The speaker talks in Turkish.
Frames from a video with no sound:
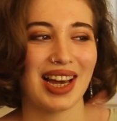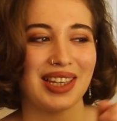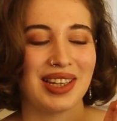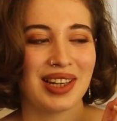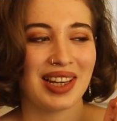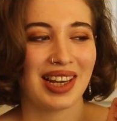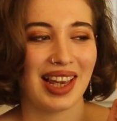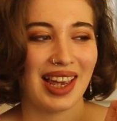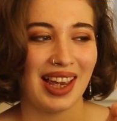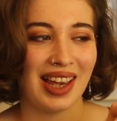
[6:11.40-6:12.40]
yani
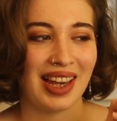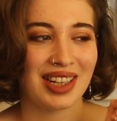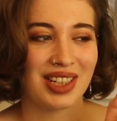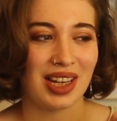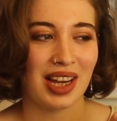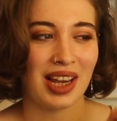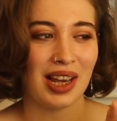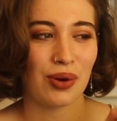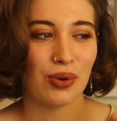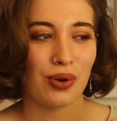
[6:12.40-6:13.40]
E,
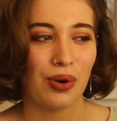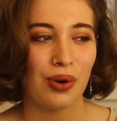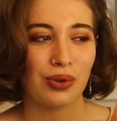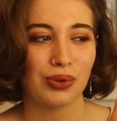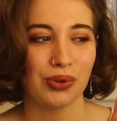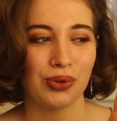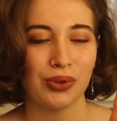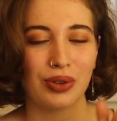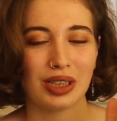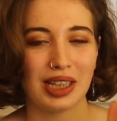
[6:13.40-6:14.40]
C, O,
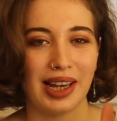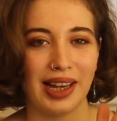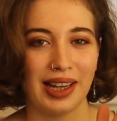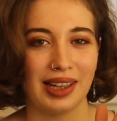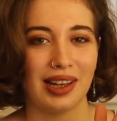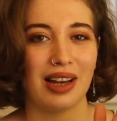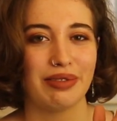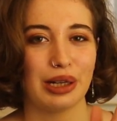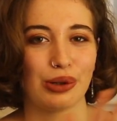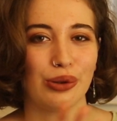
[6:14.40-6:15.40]
U, T
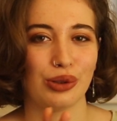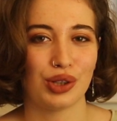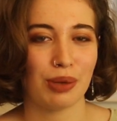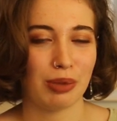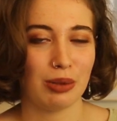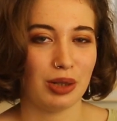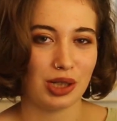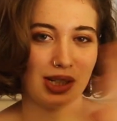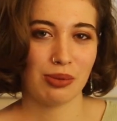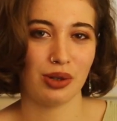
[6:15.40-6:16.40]
harflerinden oluşan benim
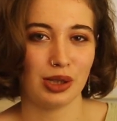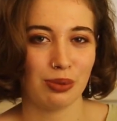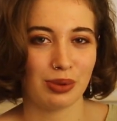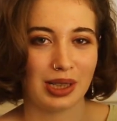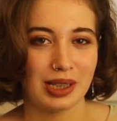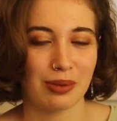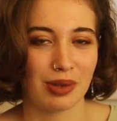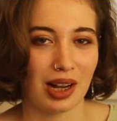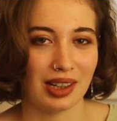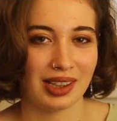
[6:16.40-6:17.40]
yeşile boyadığım kısım
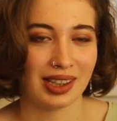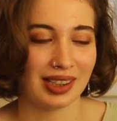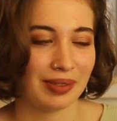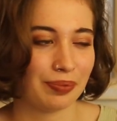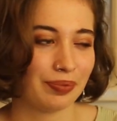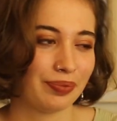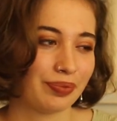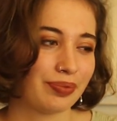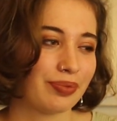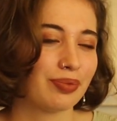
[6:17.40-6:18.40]
kaldı.
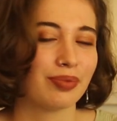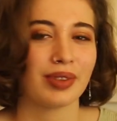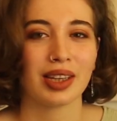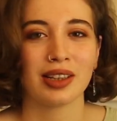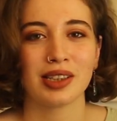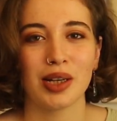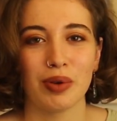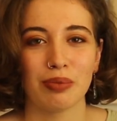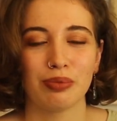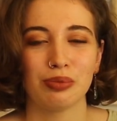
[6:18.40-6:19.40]

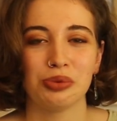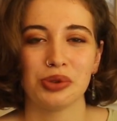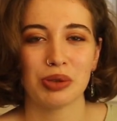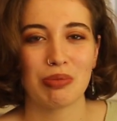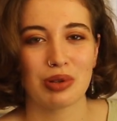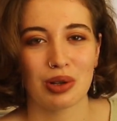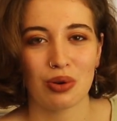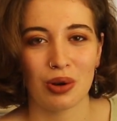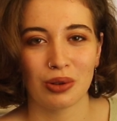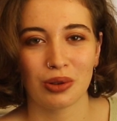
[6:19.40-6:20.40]
Tamam. Bunu cebimize
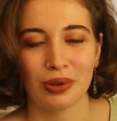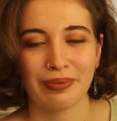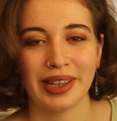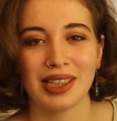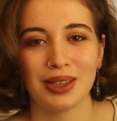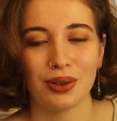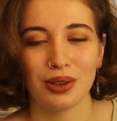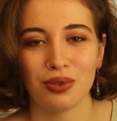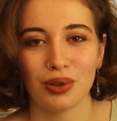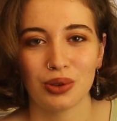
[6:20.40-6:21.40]
koyduk. Pek güzel
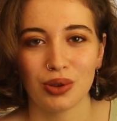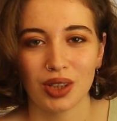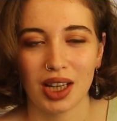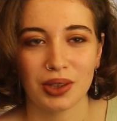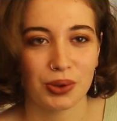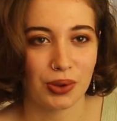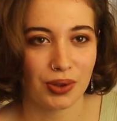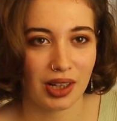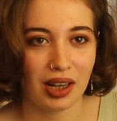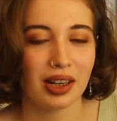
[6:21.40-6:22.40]
öndüf oluştururken
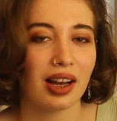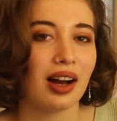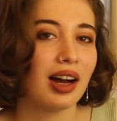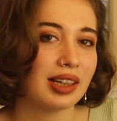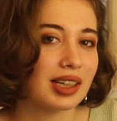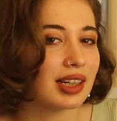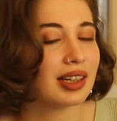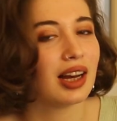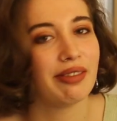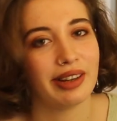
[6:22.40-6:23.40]
sonuna hangi
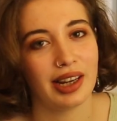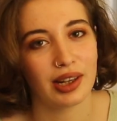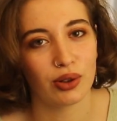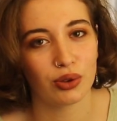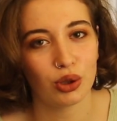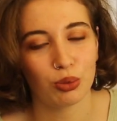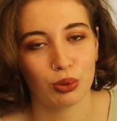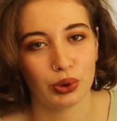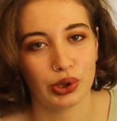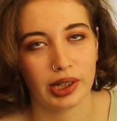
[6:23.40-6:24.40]
harfleri ekliyorduk?
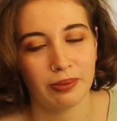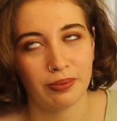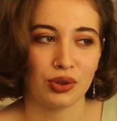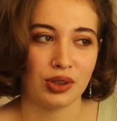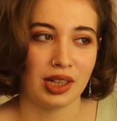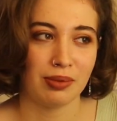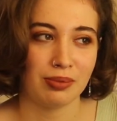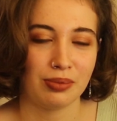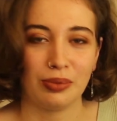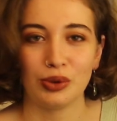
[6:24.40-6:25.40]
Bunu düşünelim. Düşünelim.
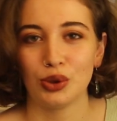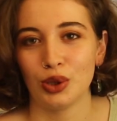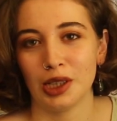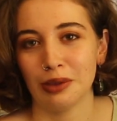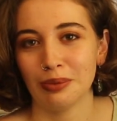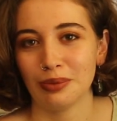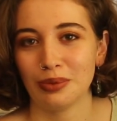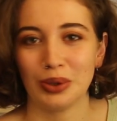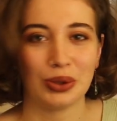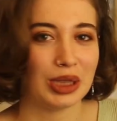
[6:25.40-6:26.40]
Düşünelim,
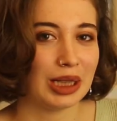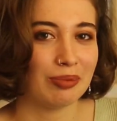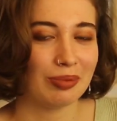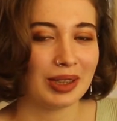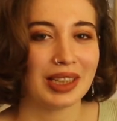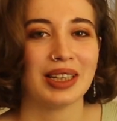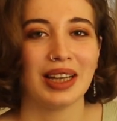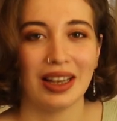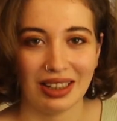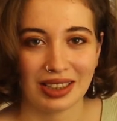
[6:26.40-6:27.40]
düşünelim.
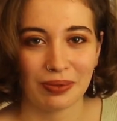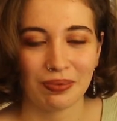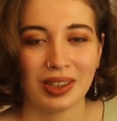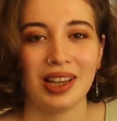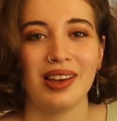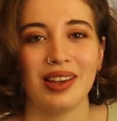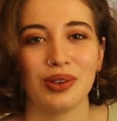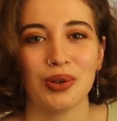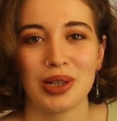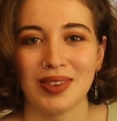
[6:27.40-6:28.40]
Evet,
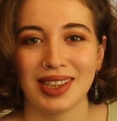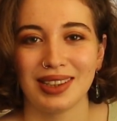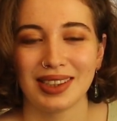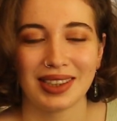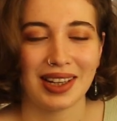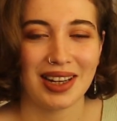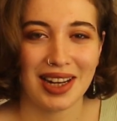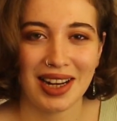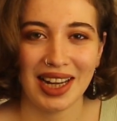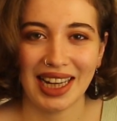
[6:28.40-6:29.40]
doğru bildiniz.
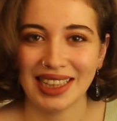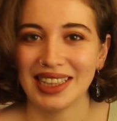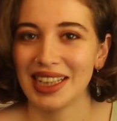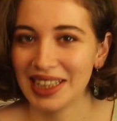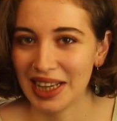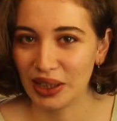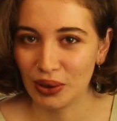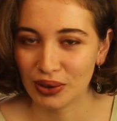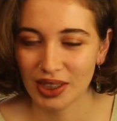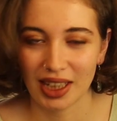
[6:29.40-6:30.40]
A, N, T'yi
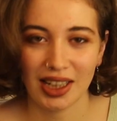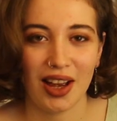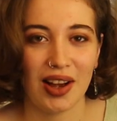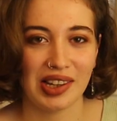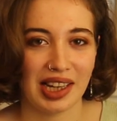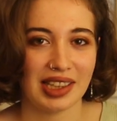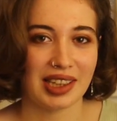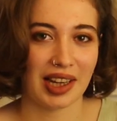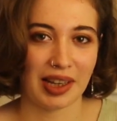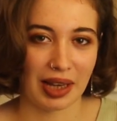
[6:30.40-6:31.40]
ekliyoruz. Yani A, N,
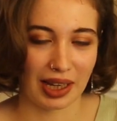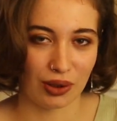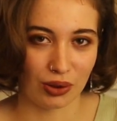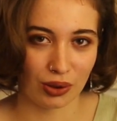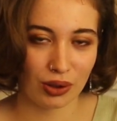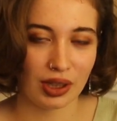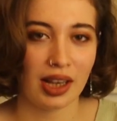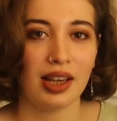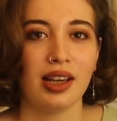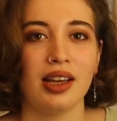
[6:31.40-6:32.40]
T'yi ekliyoruz.
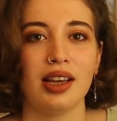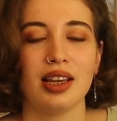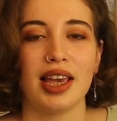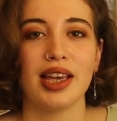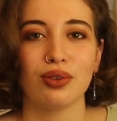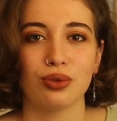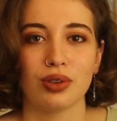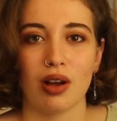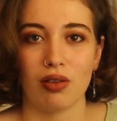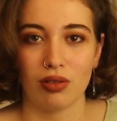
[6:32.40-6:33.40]

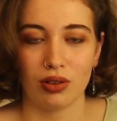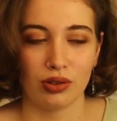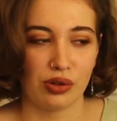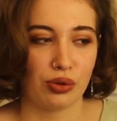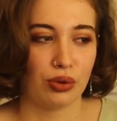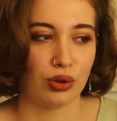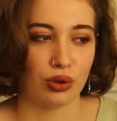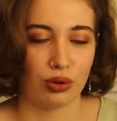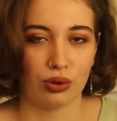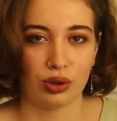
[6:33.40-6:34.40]
Ekutan oluyor
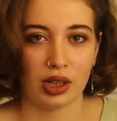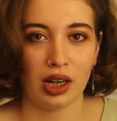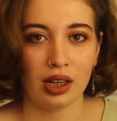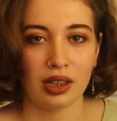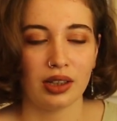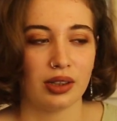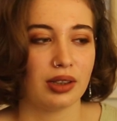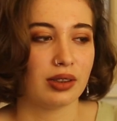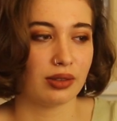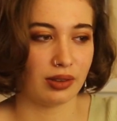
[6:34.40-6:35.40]
sonuçta.
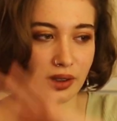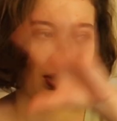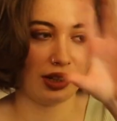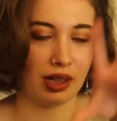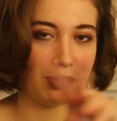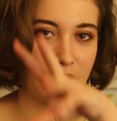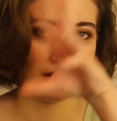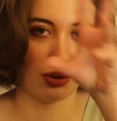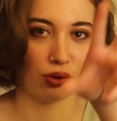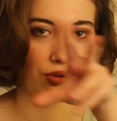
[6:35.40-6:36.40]

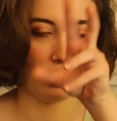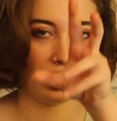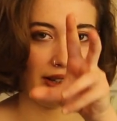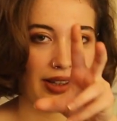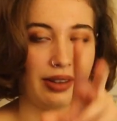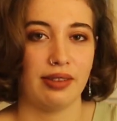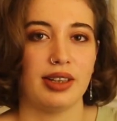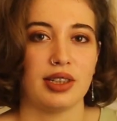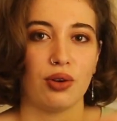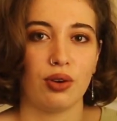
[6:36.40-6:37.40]
Elimizdeki o fiil.
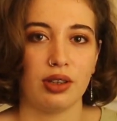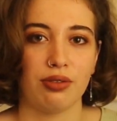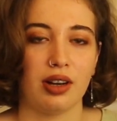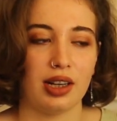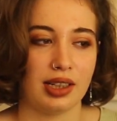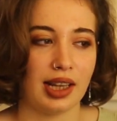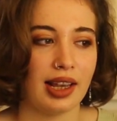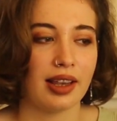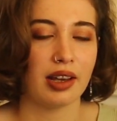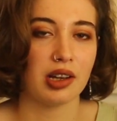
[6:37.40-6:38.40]
Ve gerondif
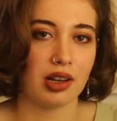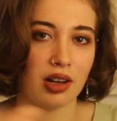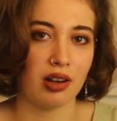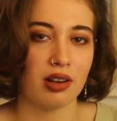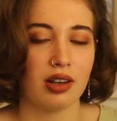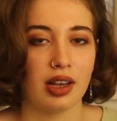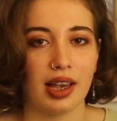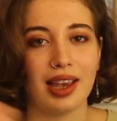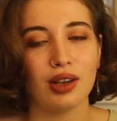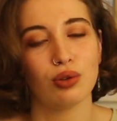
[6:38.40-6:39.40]
halde A
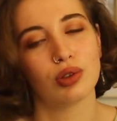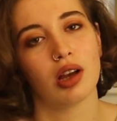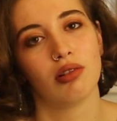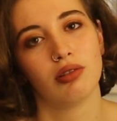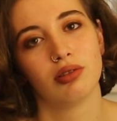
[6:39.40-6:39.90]
ekutan